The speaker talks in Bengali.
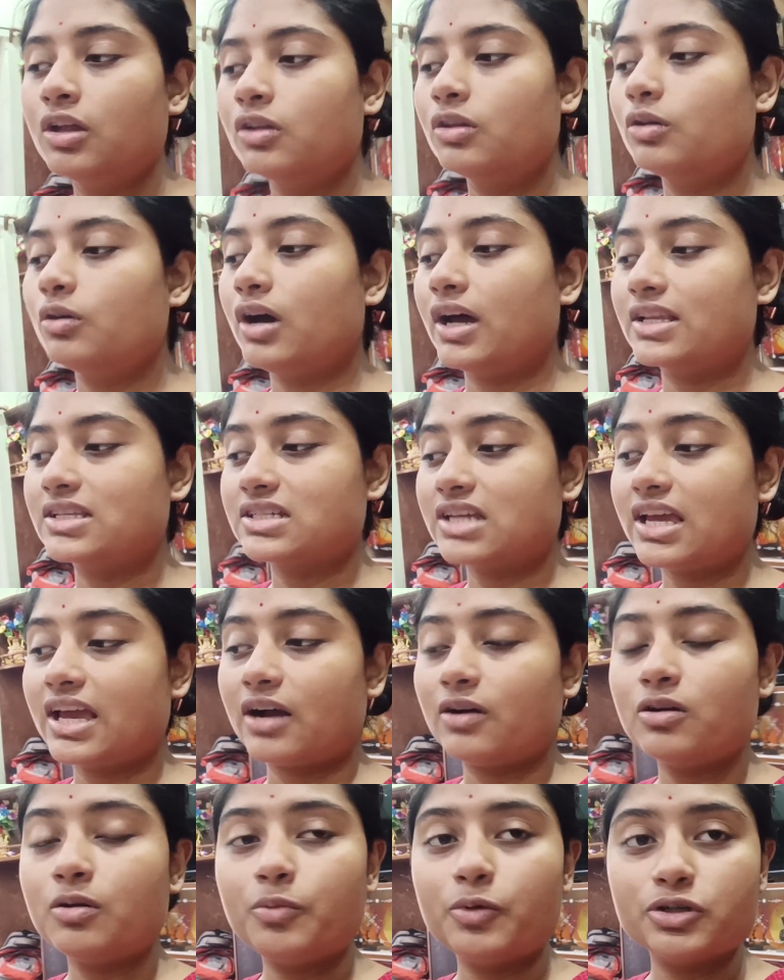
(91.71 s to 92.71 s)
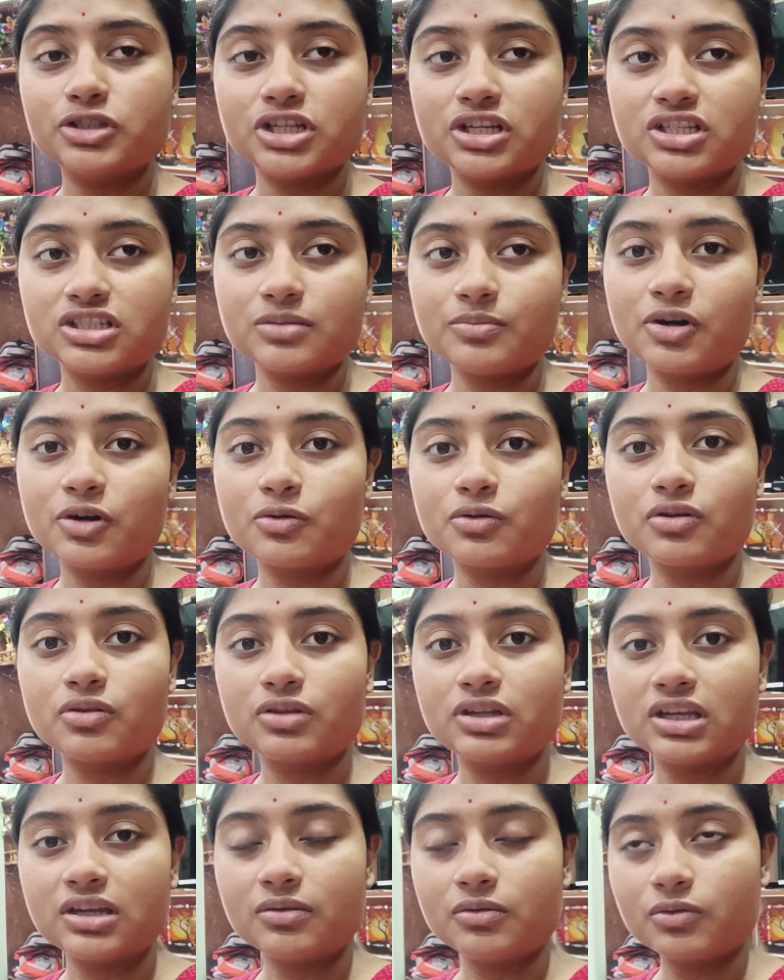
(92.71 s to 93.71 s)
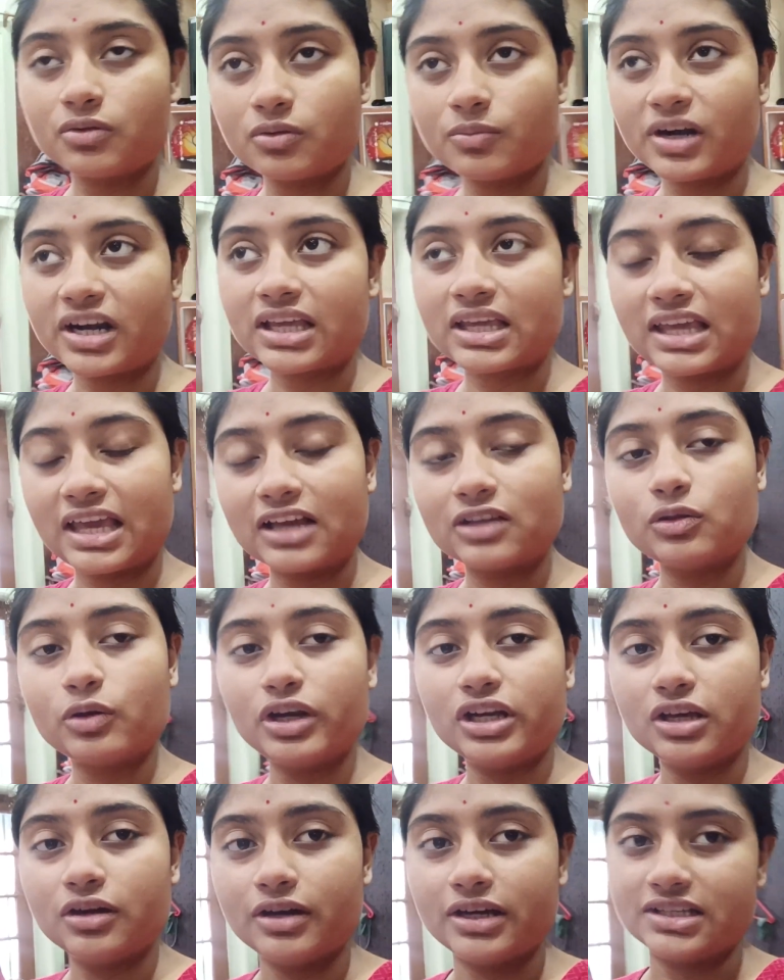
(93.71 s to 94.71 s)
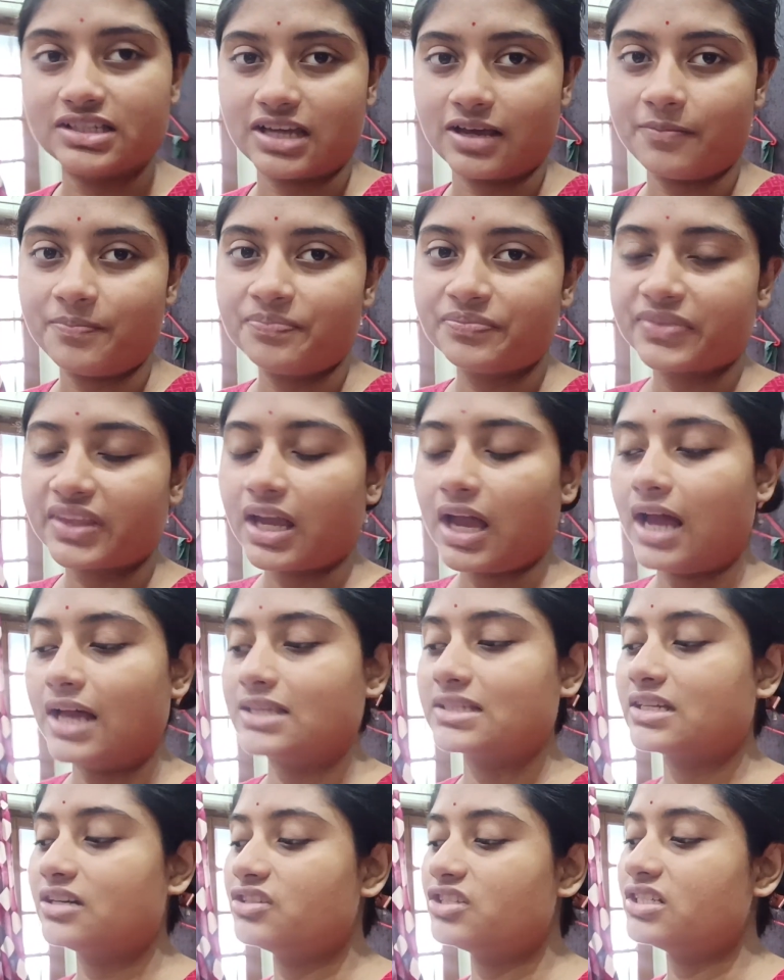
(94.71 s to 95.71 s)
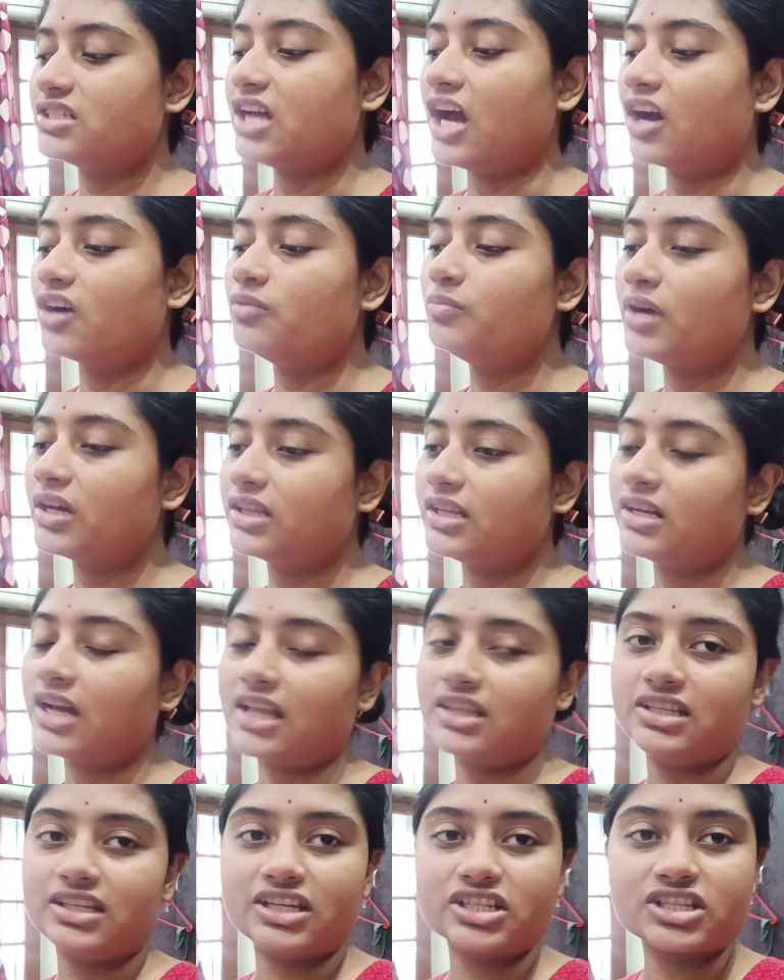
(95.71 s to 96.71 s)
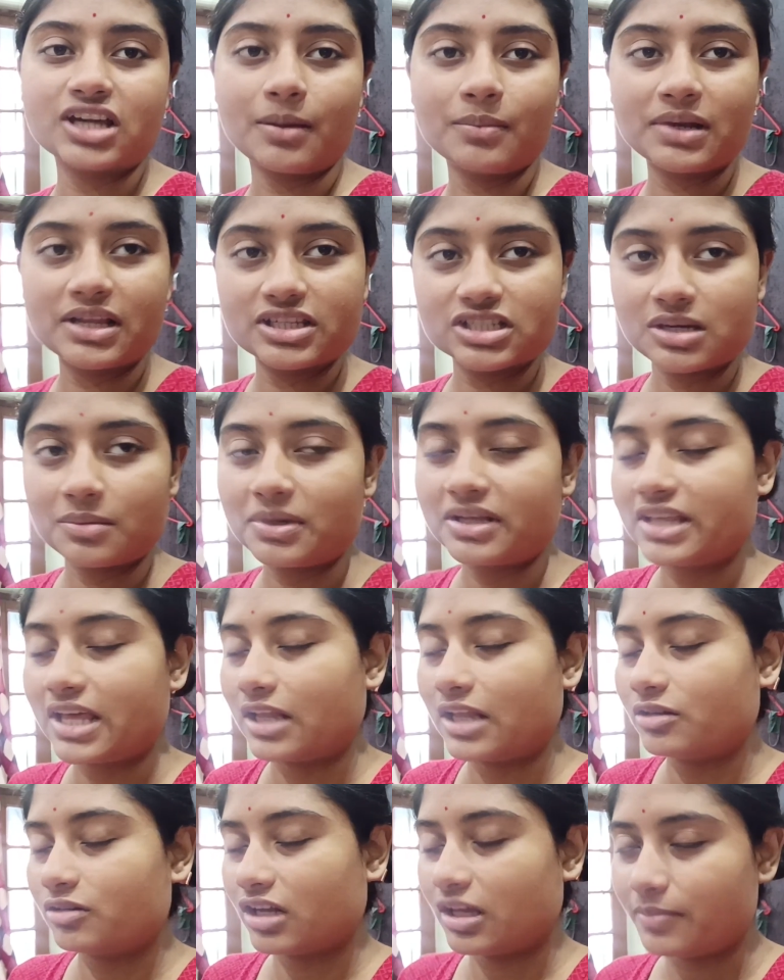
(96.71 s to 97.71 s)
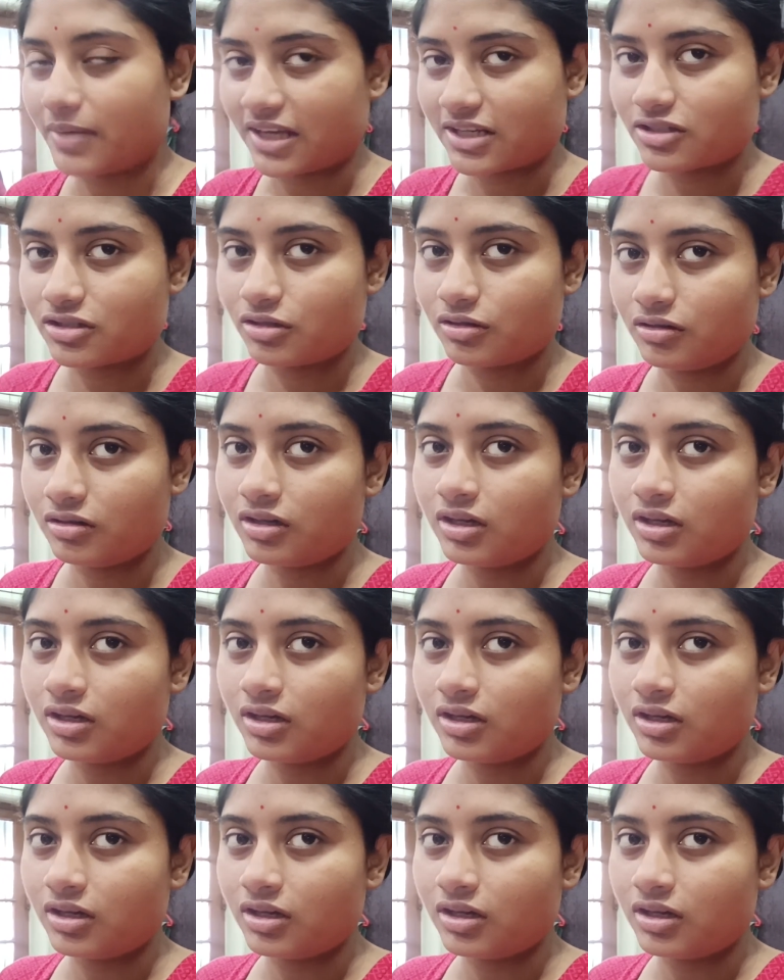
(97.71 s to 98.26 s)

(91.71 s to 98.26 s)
তো আজকে এখনও পঁচিশে ডিসেম্বর অন্য দিন অন্যবারে কেক তৈরি হয়ে যায় আজকে হচ্ছে ঠাকুমা তার নাতিকে সামলাতে সামলাতে এতটাই ব্যস্ত